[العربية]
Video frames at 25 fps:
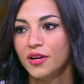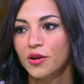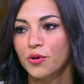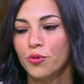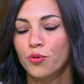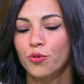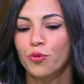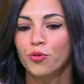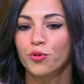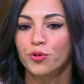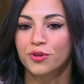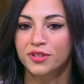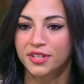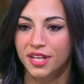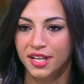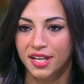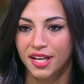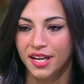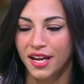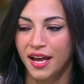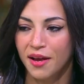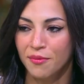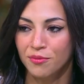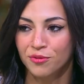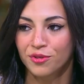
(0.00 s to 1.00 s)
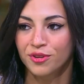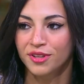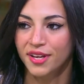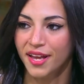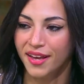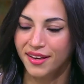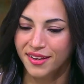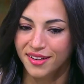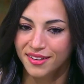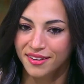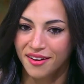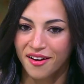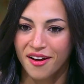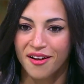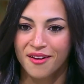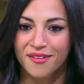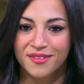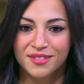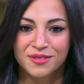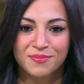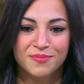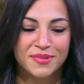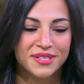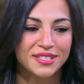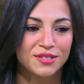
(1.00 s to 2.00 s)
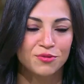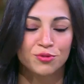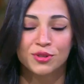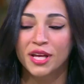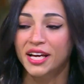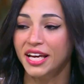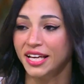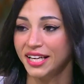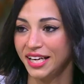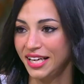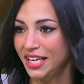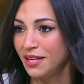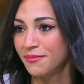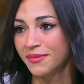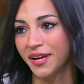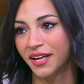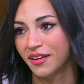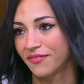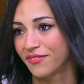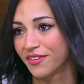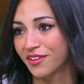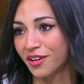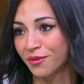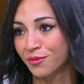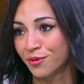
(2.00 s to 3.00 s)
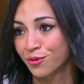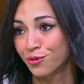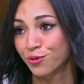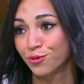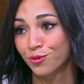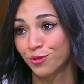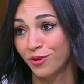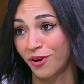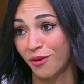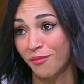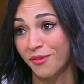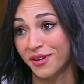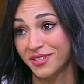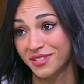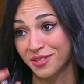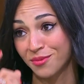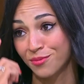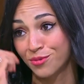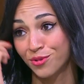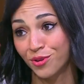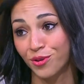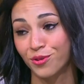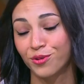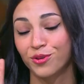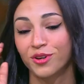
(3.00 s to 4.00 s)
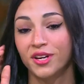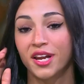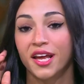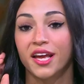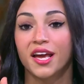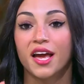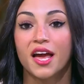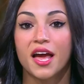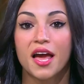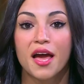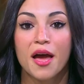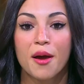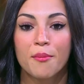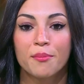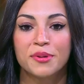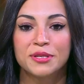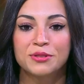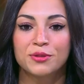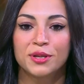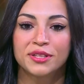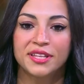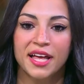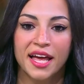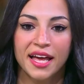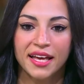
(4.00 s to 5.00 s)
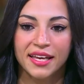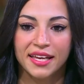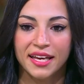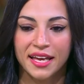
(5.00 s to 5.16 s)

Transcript: وكنت انا الحمد لله كان خلاص بس وده كان حلمي على فكره برضو طول الاربع سنين بتوع الكليه بس وقتها ك...